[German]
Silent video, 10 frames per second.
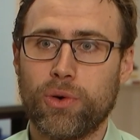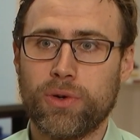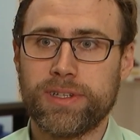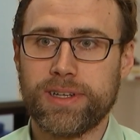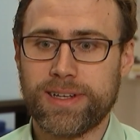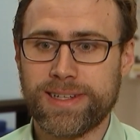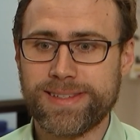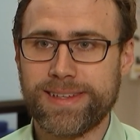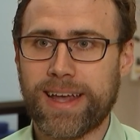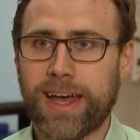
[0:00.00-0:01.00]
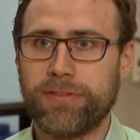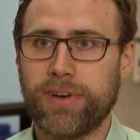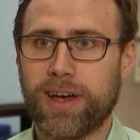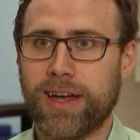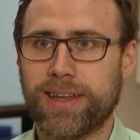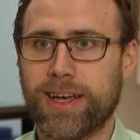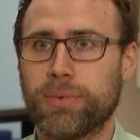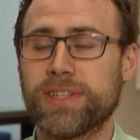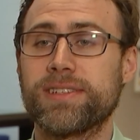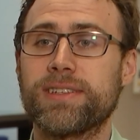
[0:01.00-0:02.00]
Und das sind einfach eine
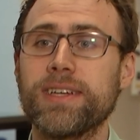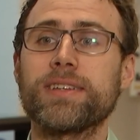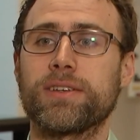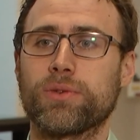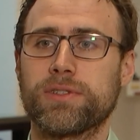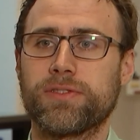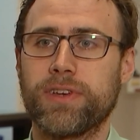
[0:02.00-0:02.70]
Kapazität, die uns